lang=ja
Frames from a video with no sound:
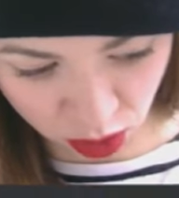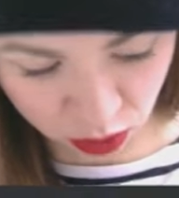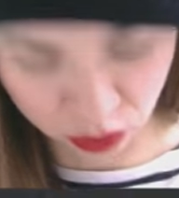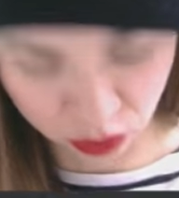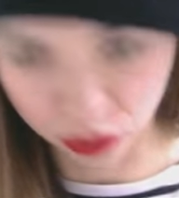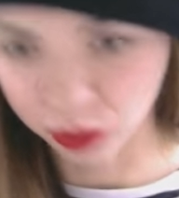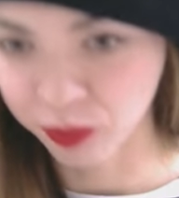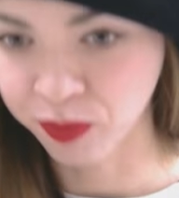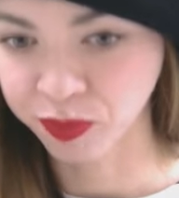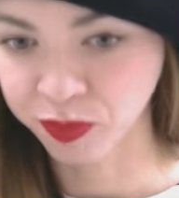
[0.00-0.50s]

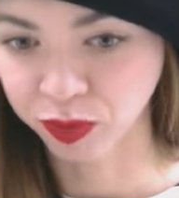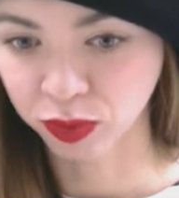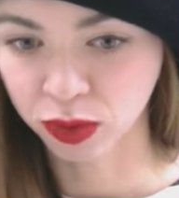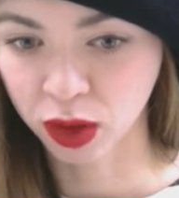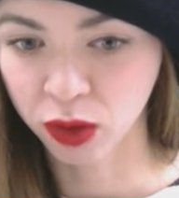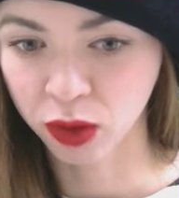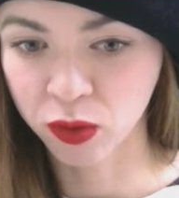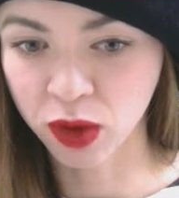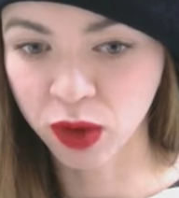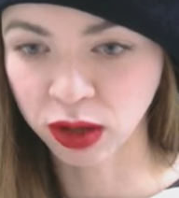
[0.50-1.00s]
悪
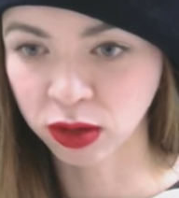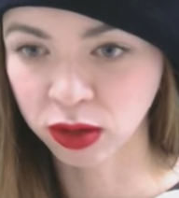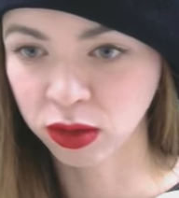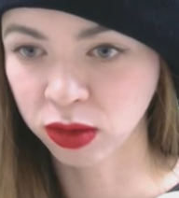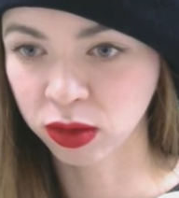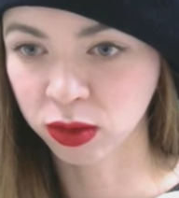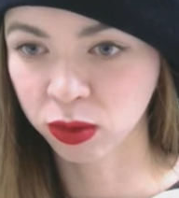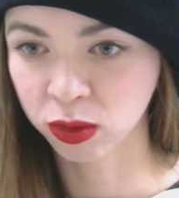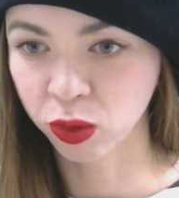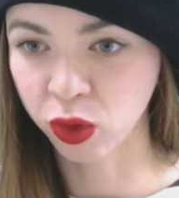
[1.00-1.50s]
うわ
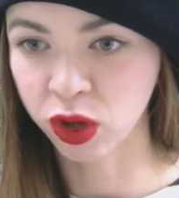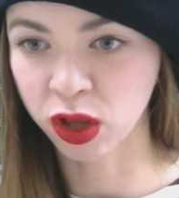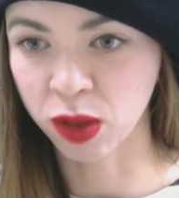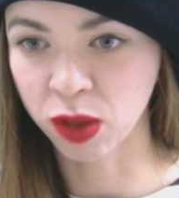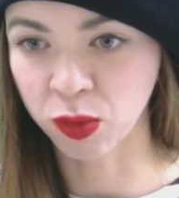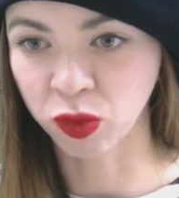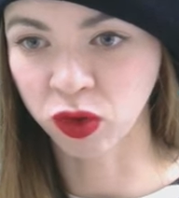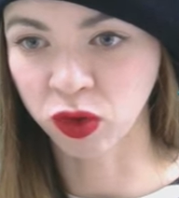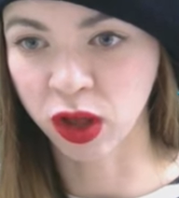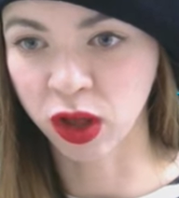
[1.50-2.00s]
取引
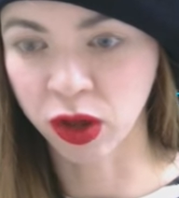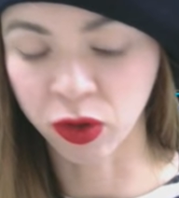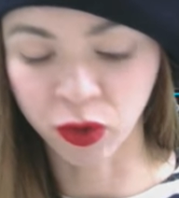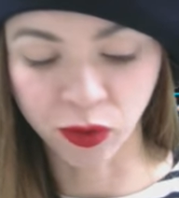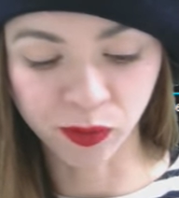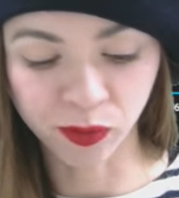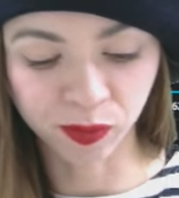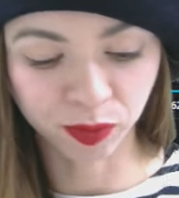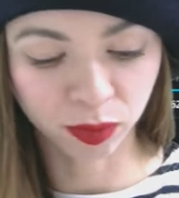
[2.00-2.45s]
も最悪